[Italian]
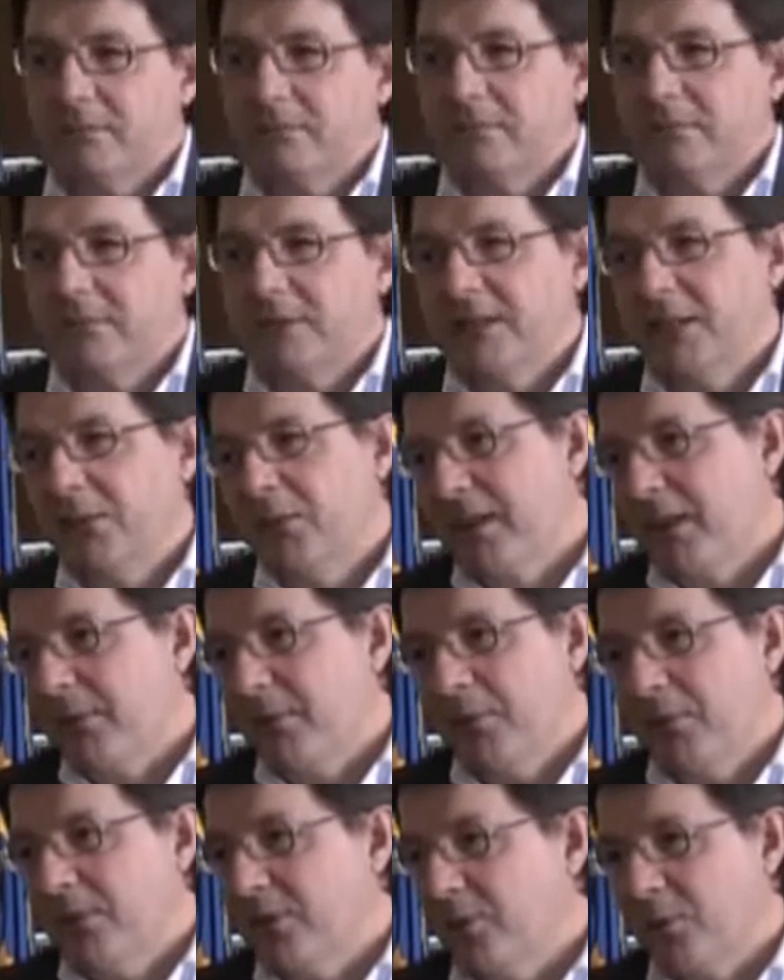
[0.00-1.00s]
Diciamo che
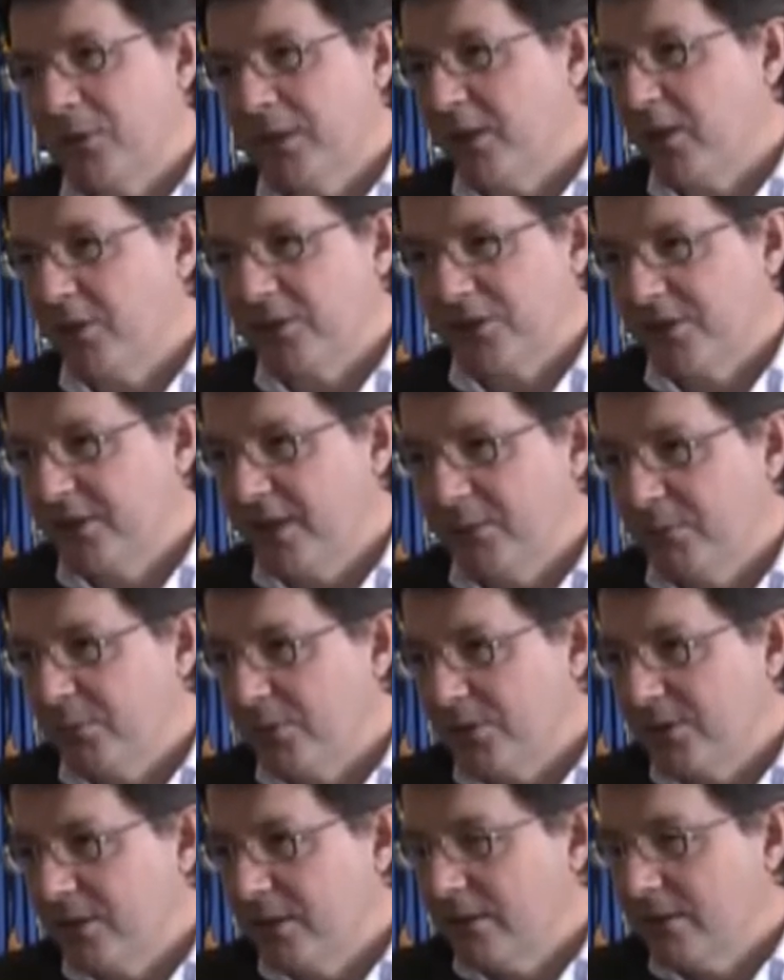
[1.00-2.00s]
abbiamo alcune cose
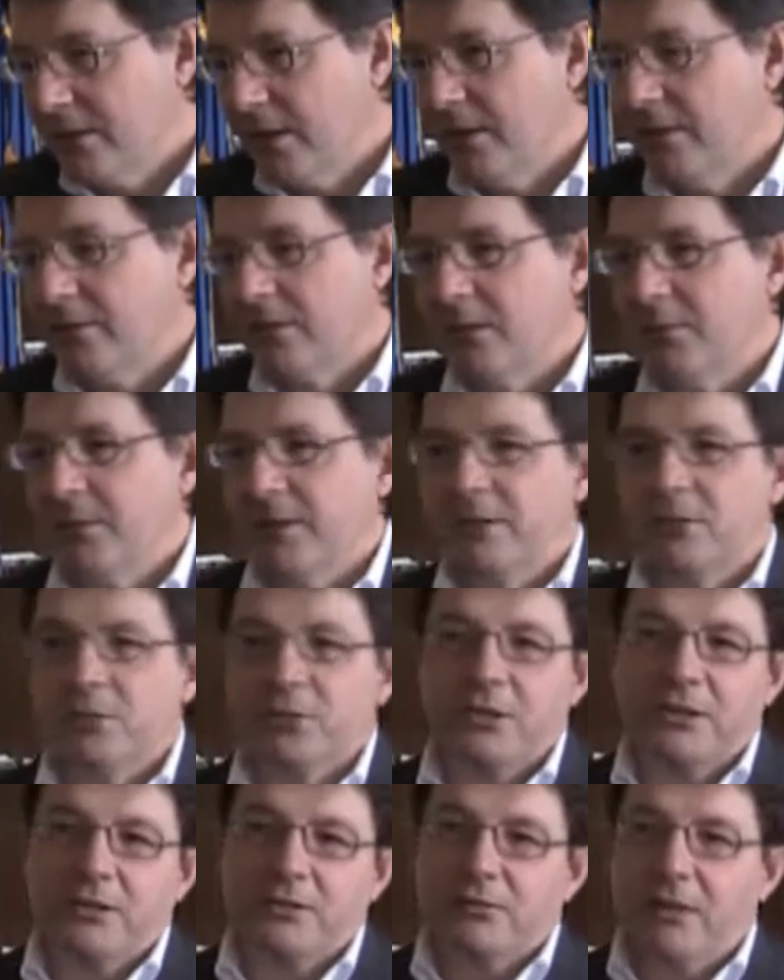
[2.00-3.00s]
semplici, no? come
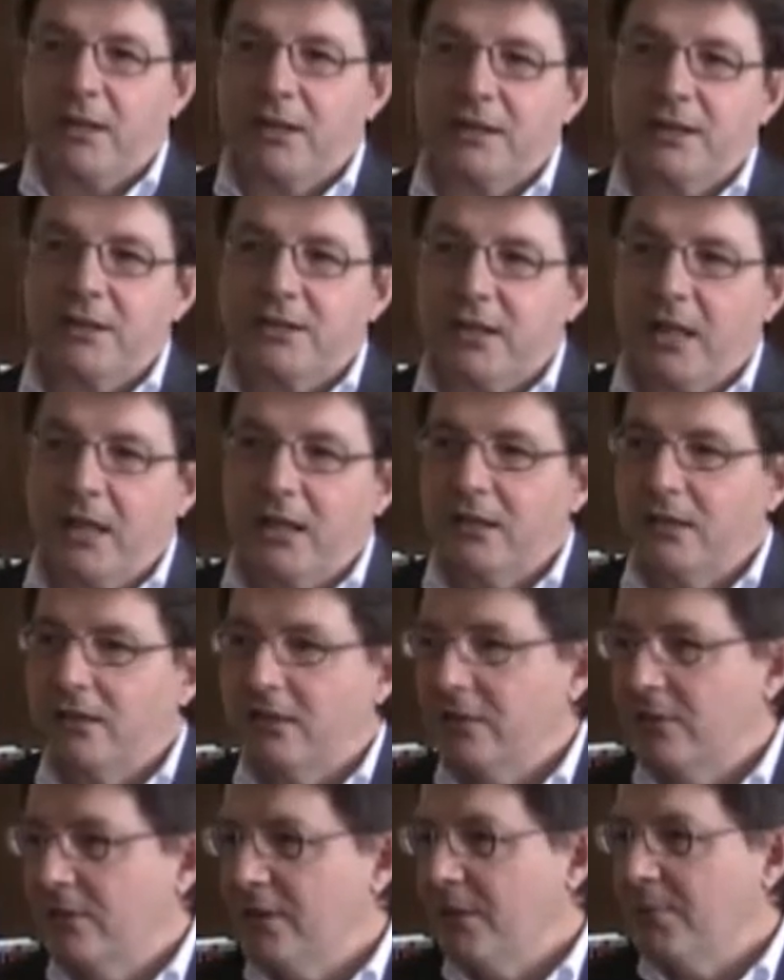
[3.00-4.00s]
tutti quanti
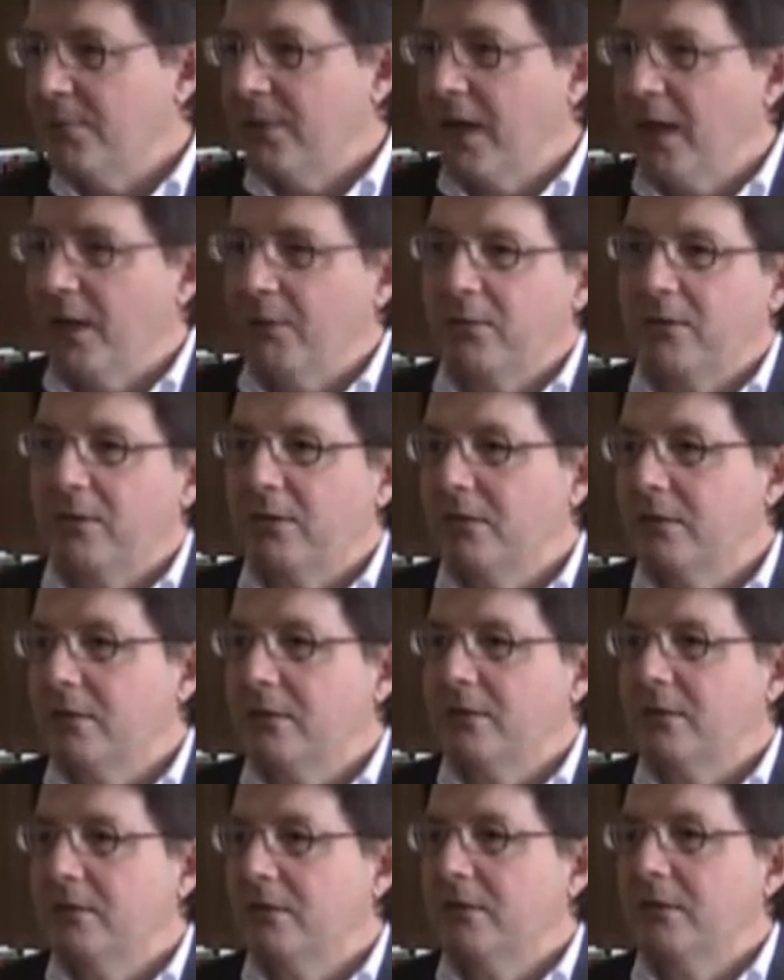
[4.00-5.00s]
sanno, noi
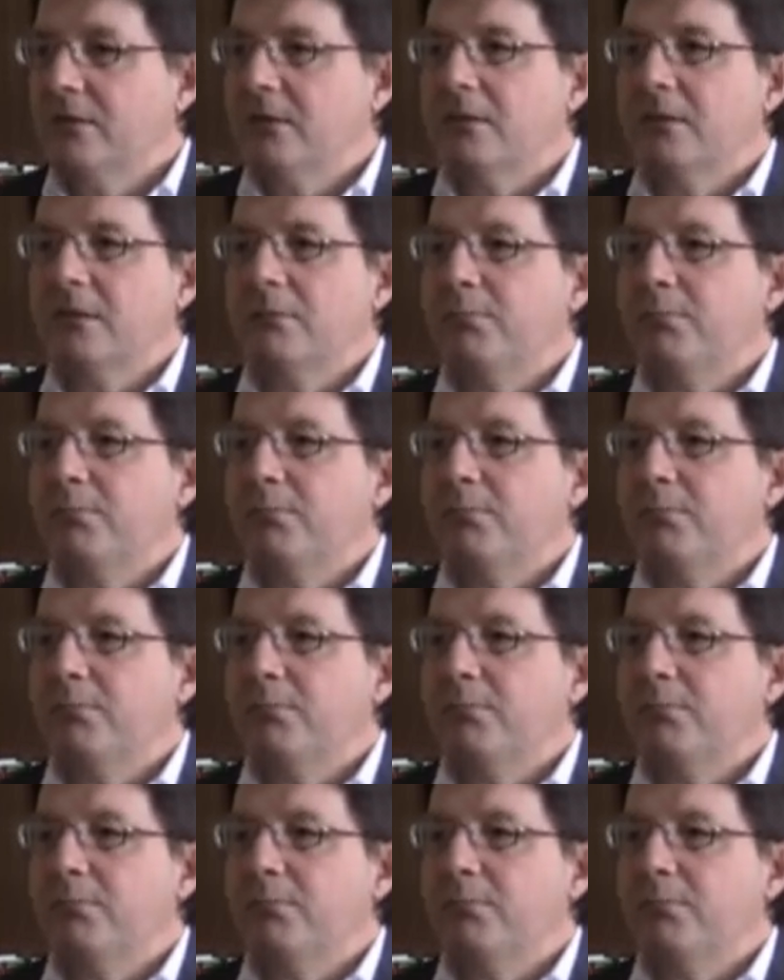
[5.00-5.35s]
abbiamo il